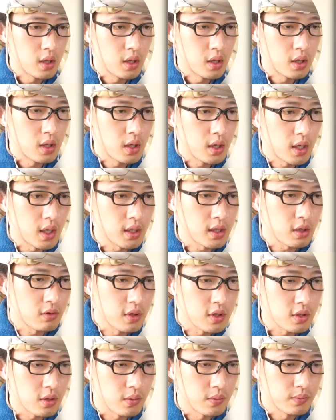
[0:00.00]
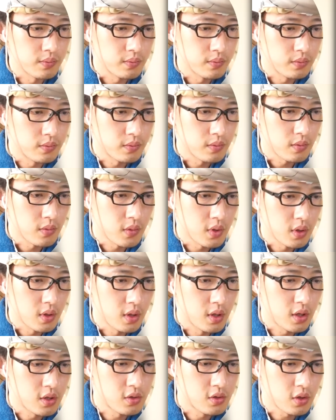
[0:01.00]
えー、ハンタクエスト。
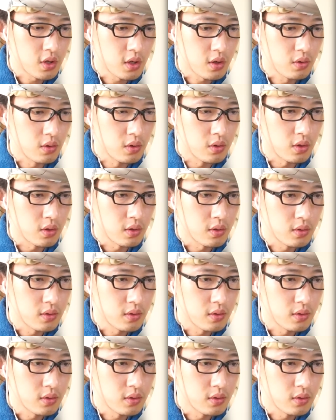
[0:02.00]
引き継ぎコード。